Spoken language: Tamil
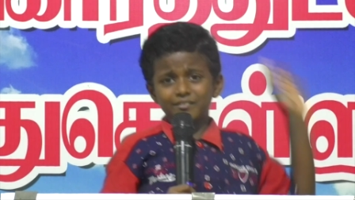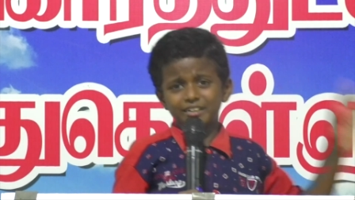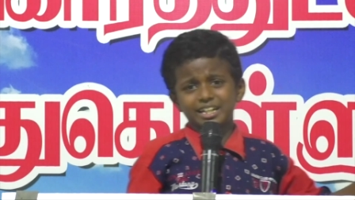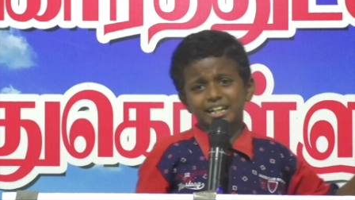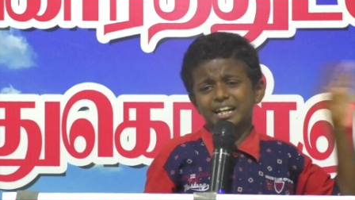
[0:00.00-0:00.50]

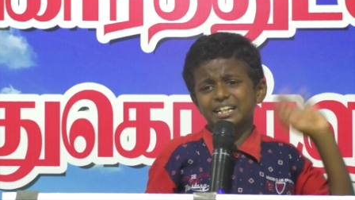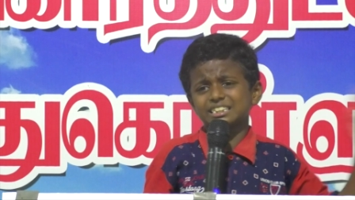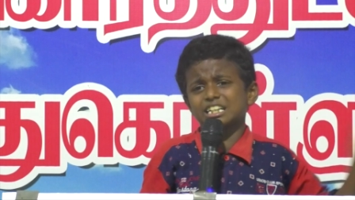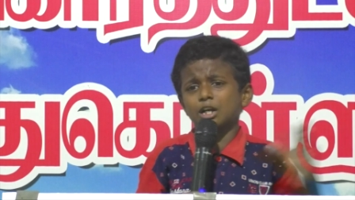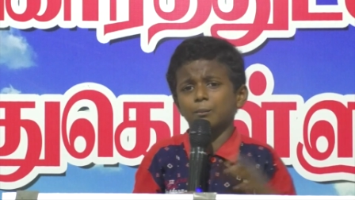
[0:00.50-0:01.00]
விக்கிரி
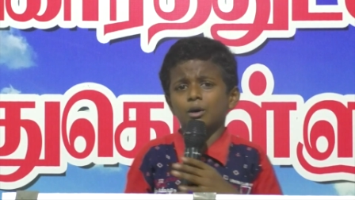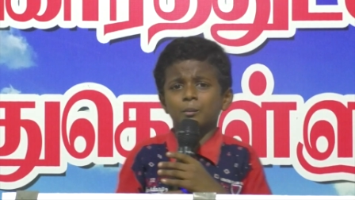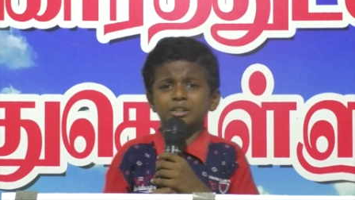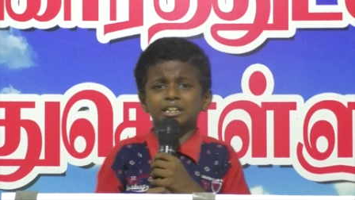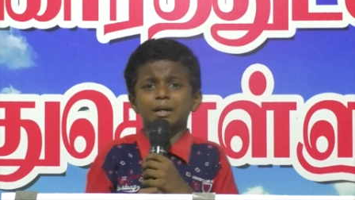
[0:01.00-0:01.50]
எடுத்துருக்க
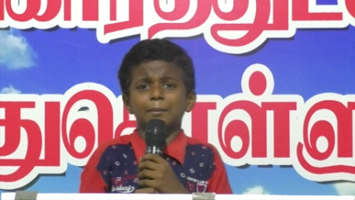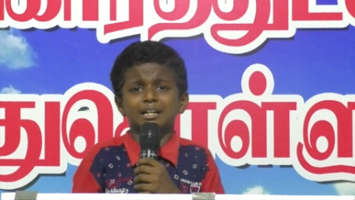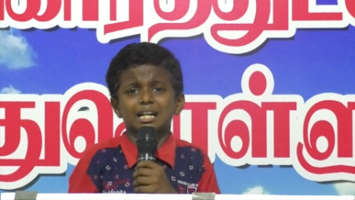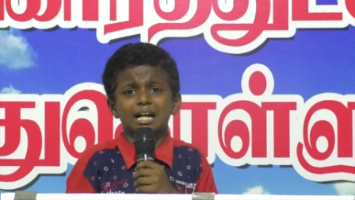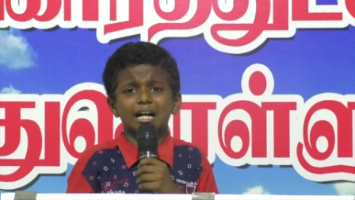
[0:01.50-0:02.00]
போகும்போது என்ன
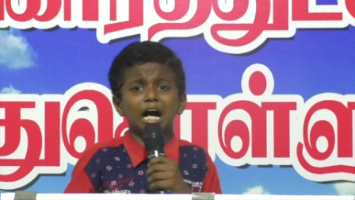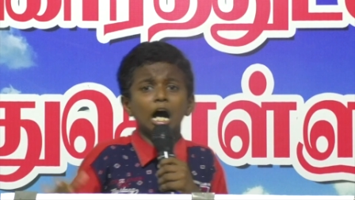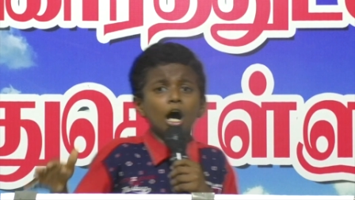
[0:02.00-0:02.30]
பண்ணுறாங்க